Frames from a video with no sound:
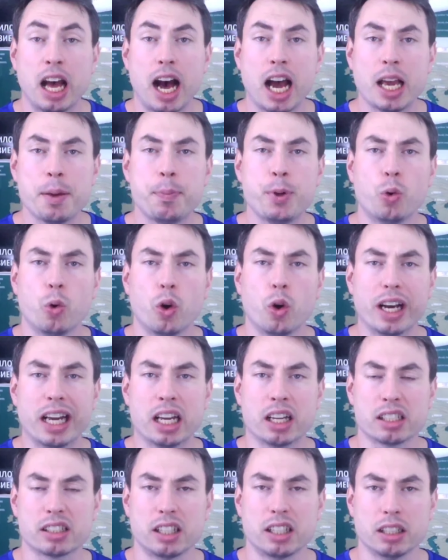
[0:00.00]
IPO
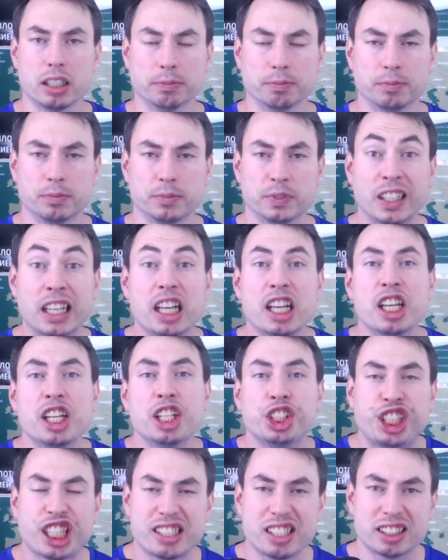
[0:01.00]
Air Астаны.
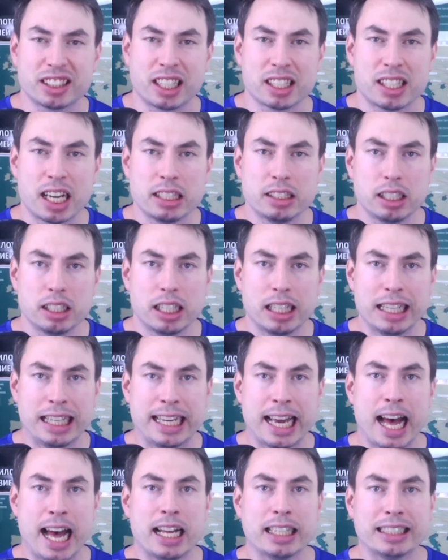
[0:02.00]
Честно сказать,
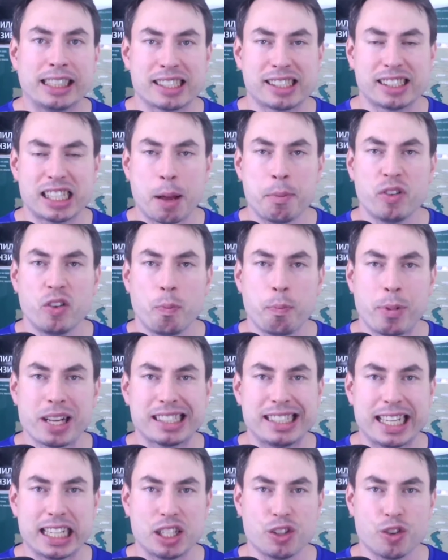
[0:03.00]
я до самого
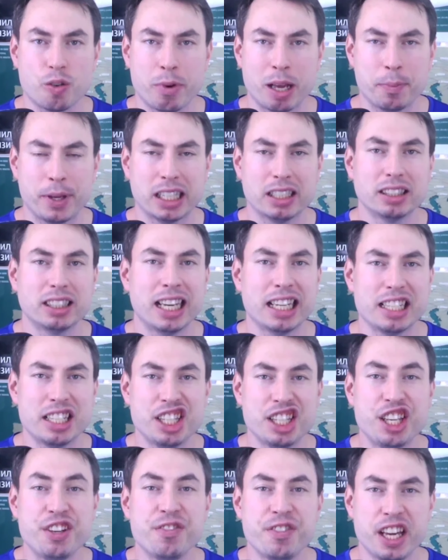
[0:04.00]
последнего момента
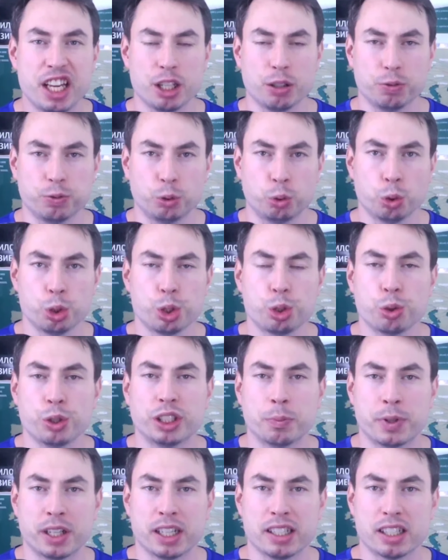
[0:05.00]
не верил в то, что
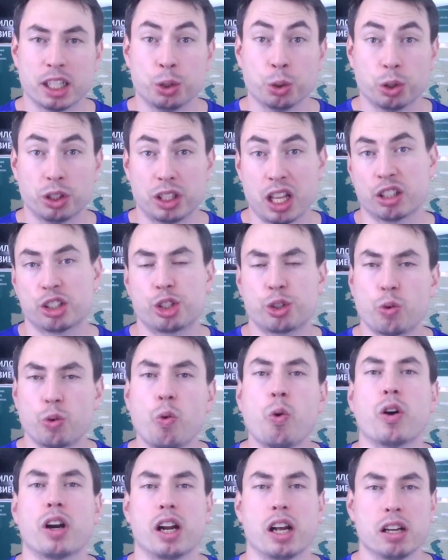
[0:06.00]
это произойдет так
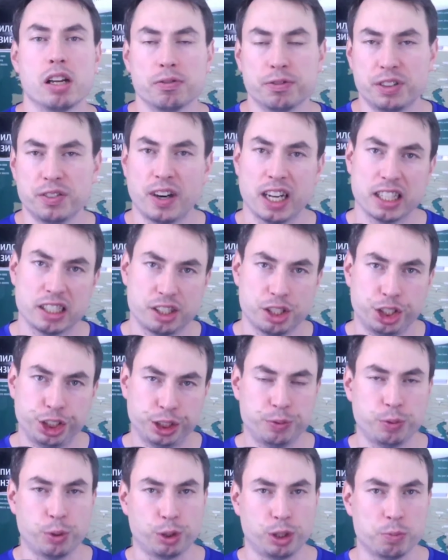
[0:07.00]
скоро, в
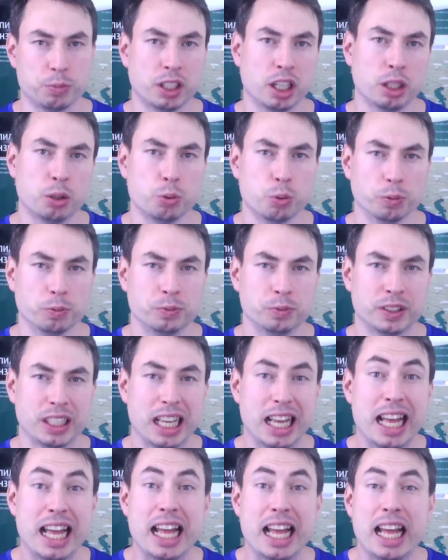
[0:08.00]
2024 году.
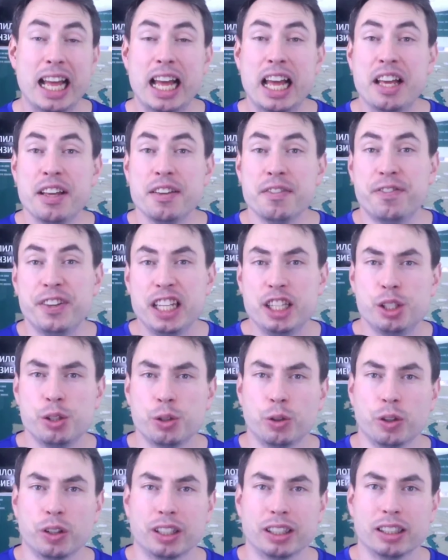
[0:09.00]

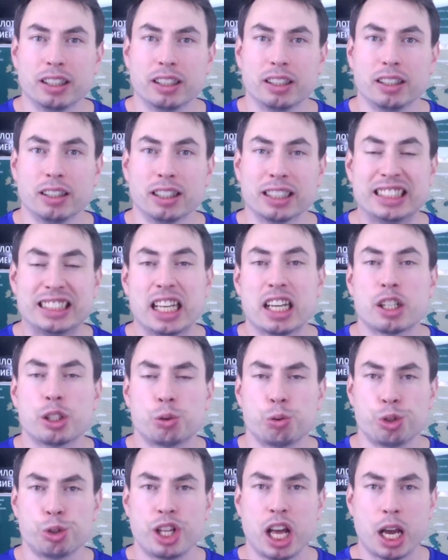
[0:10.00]
Видео, а, где я
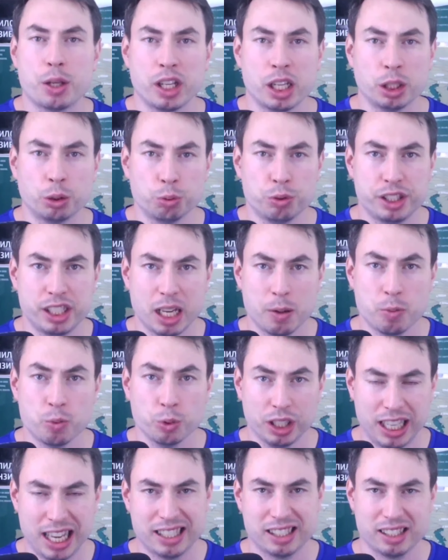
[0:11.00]
рассуждаю на эту тему,
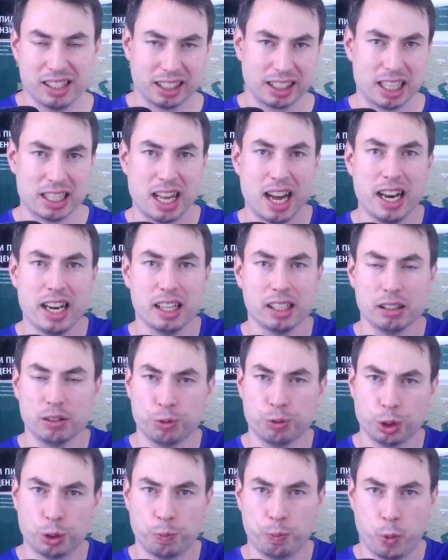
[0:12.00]
есть на канале,
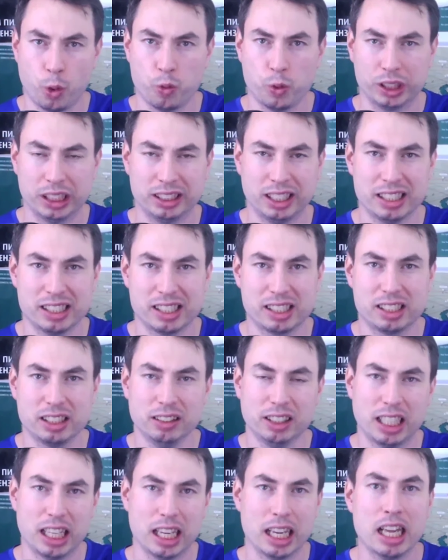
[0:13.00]
вот по вот этой
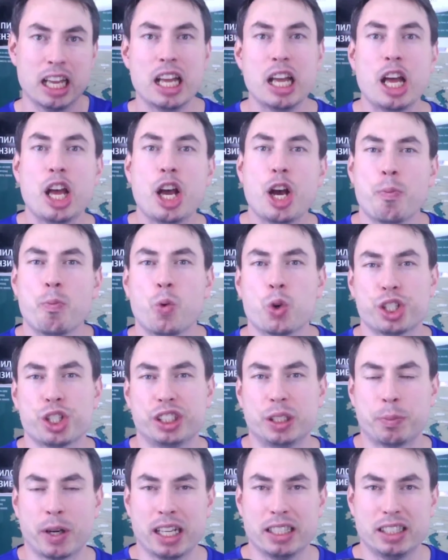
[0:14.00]
ссылке,
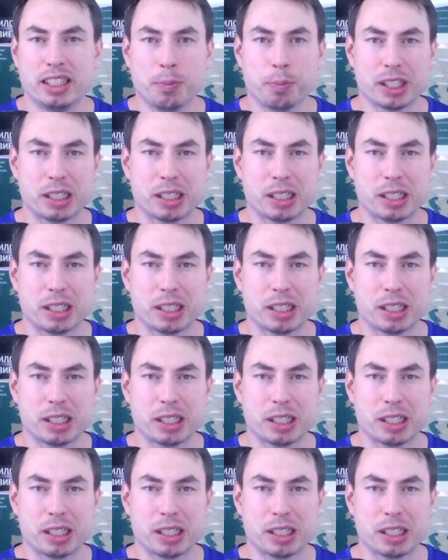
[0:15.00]
можете пройти и